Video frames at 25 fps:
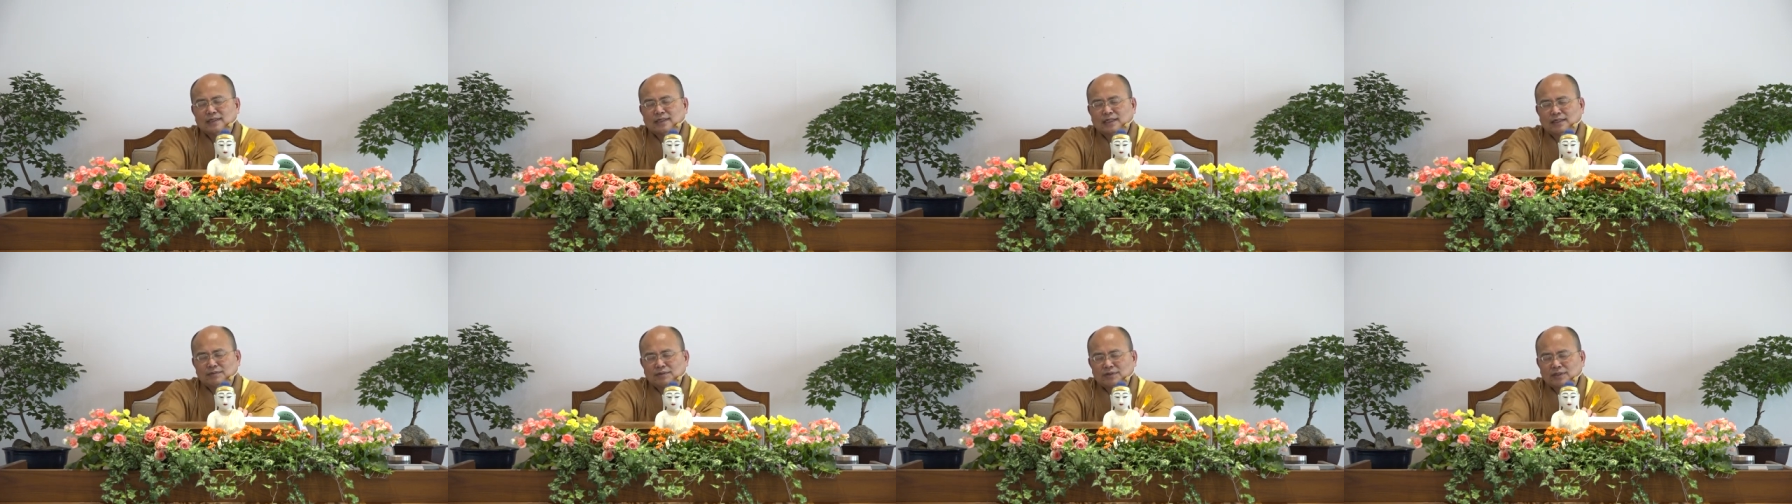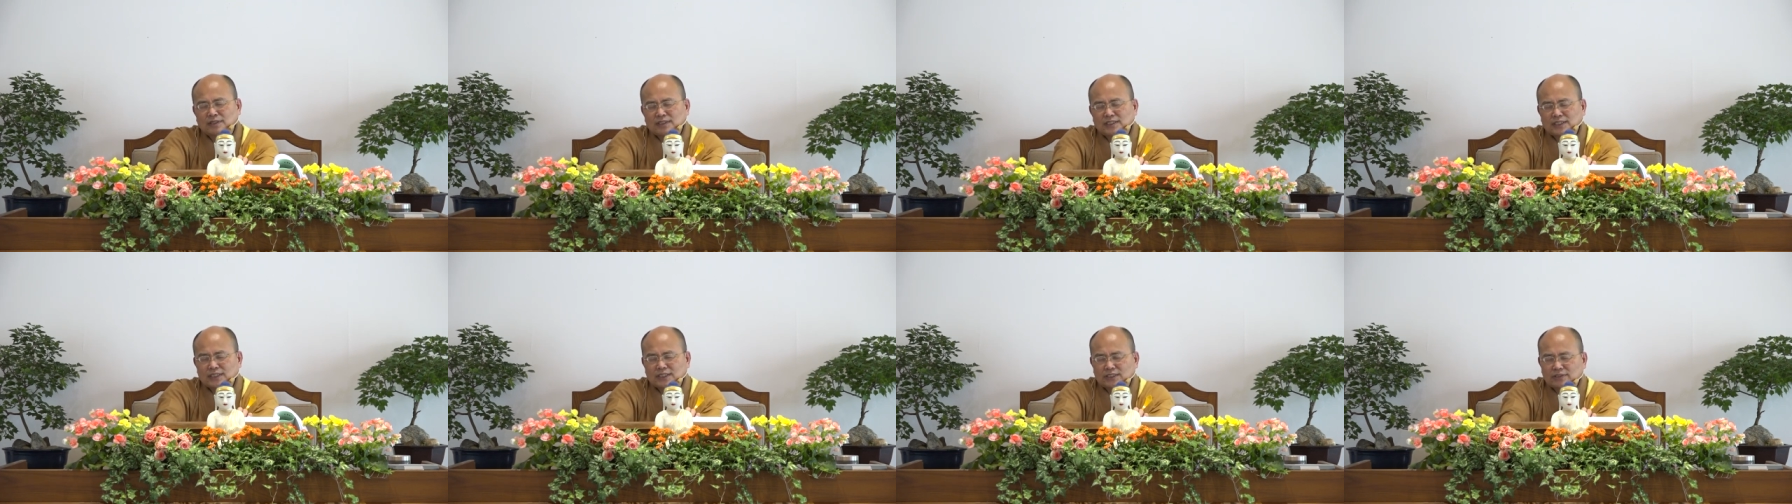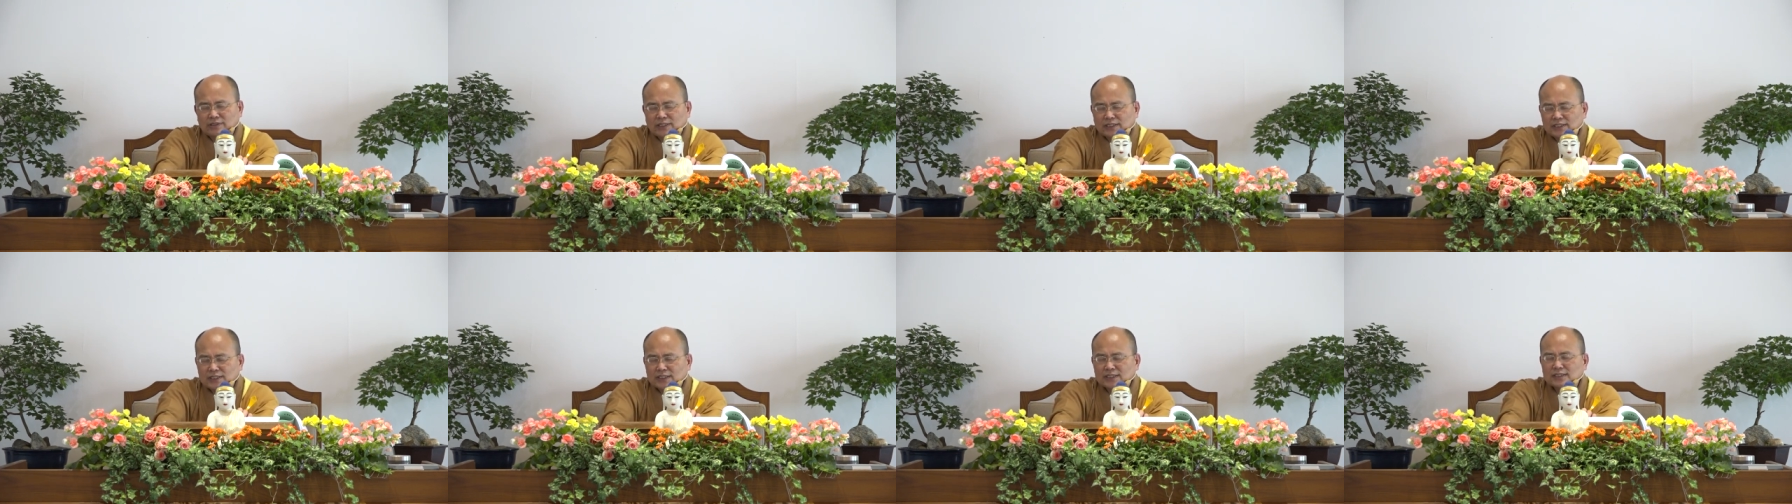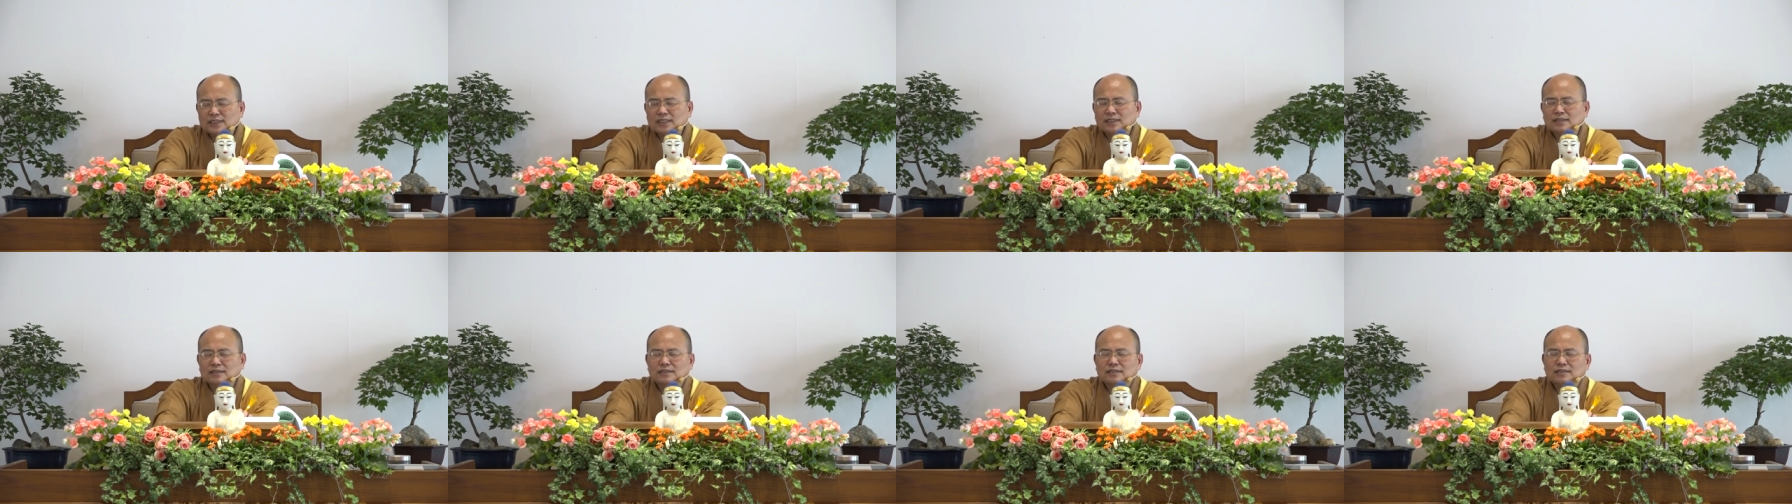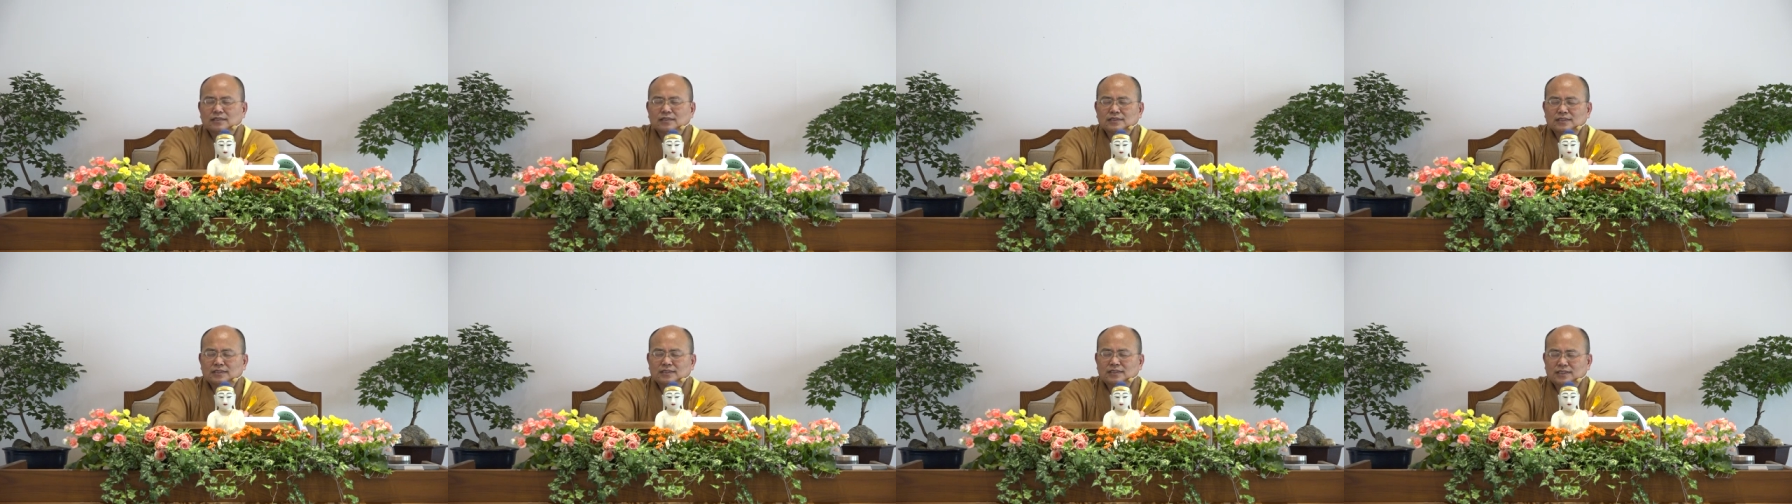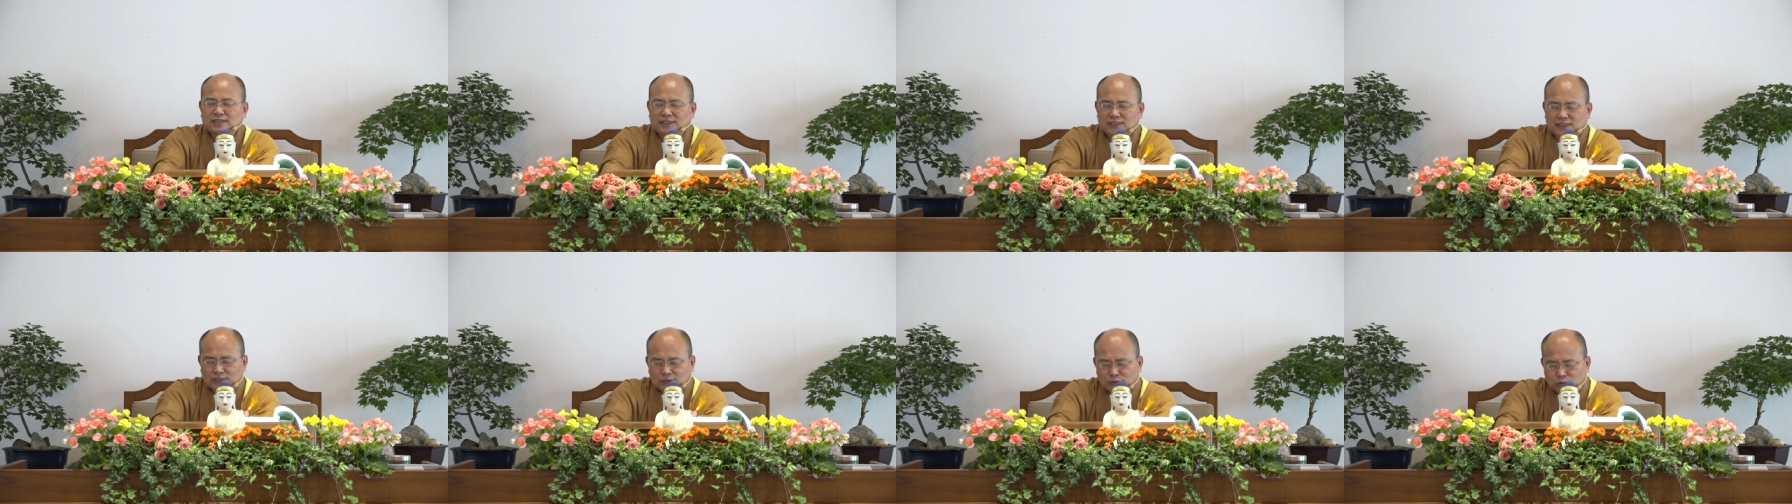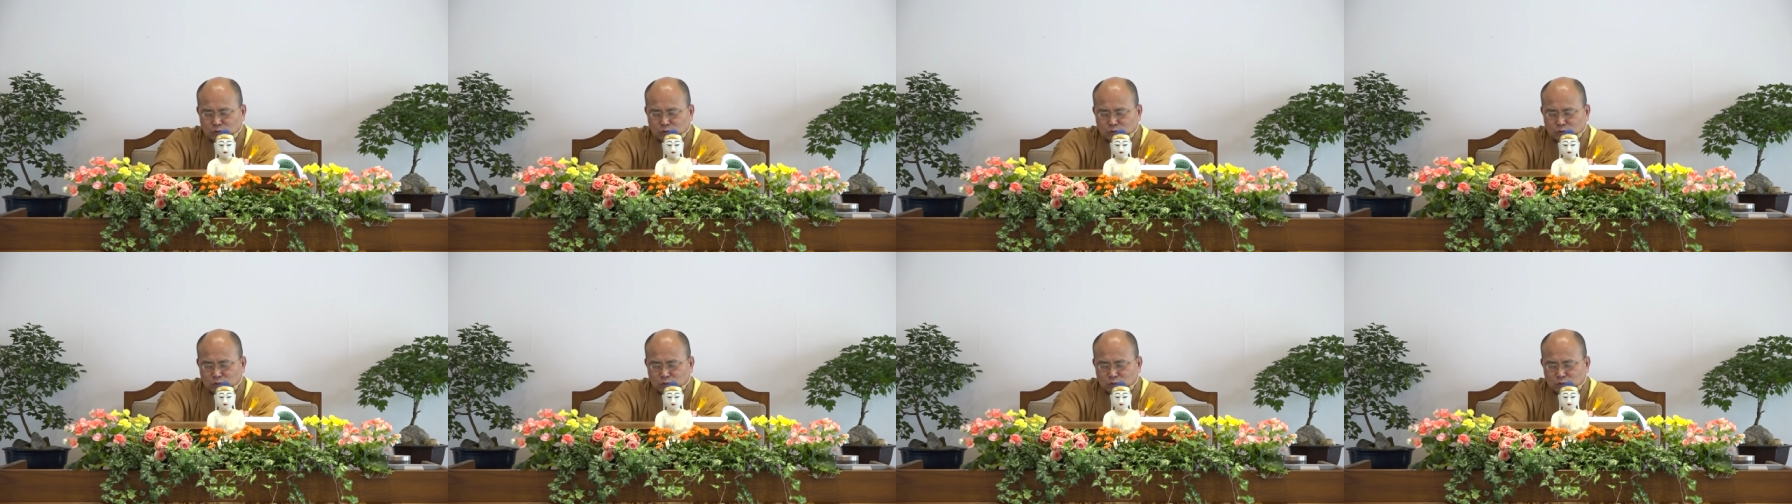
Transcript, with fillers: 那么奇远金色是几